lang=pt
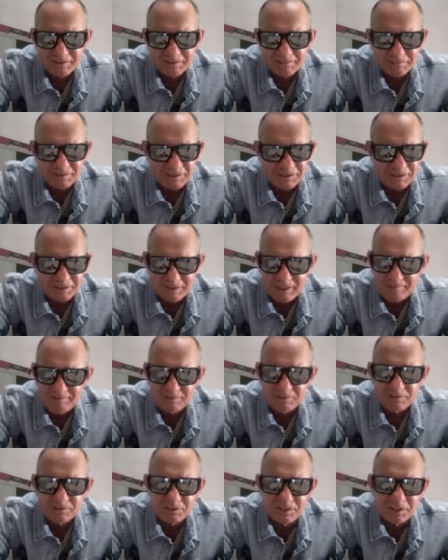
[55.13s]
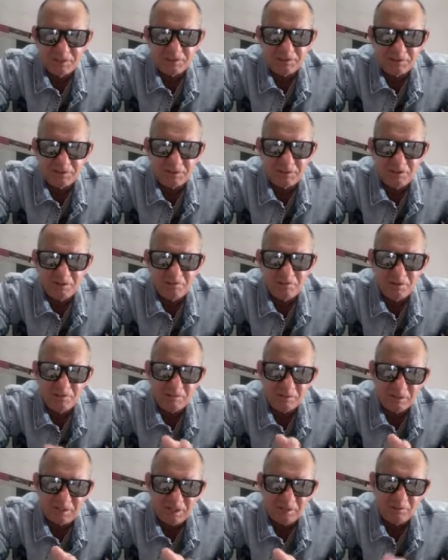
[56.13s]
Que esse cara é sucesso total, meu
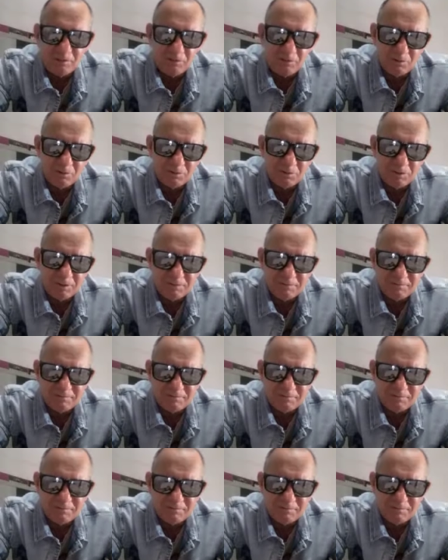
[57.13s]
amigo Carlão Costa.